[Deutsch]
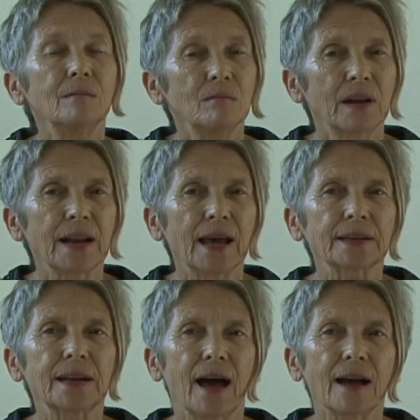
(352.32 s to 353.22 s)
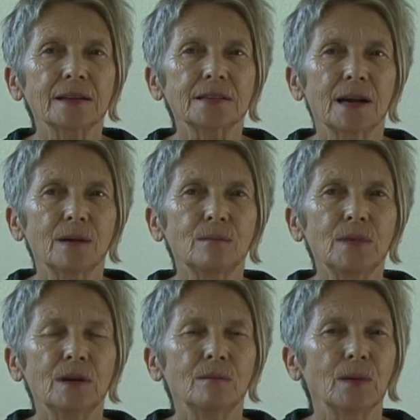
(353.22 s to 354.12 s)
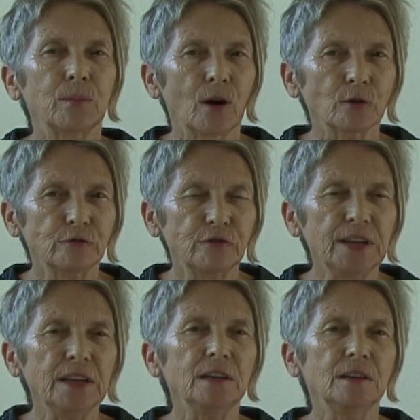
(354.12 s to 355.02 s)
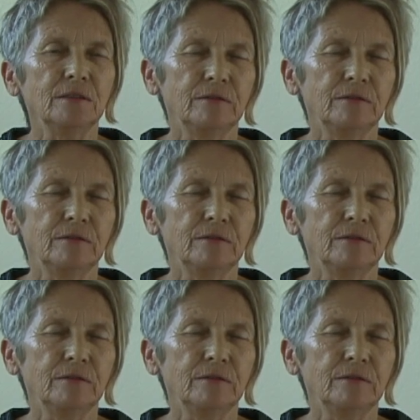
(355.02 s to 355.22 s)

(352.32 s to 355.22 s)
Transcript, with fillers: Man lernt langsam, man braucht viele